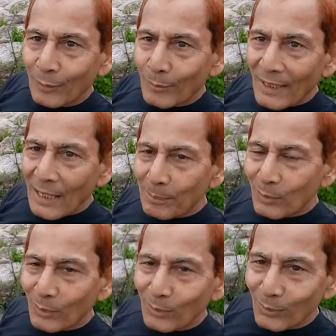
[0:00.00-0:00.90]
मैं
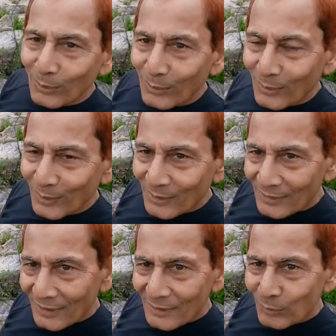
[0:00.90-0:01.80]
आपको
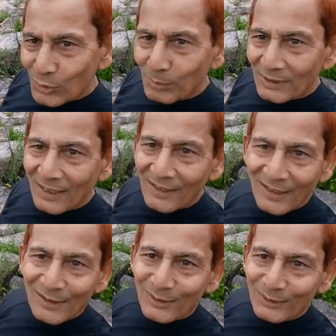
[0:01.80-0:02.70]
सचमुच बता
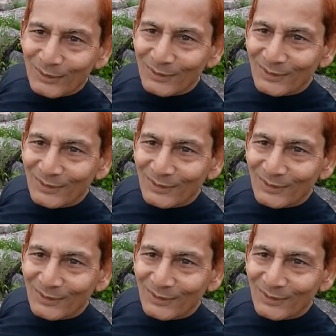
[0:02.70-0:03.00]
रहा हूँ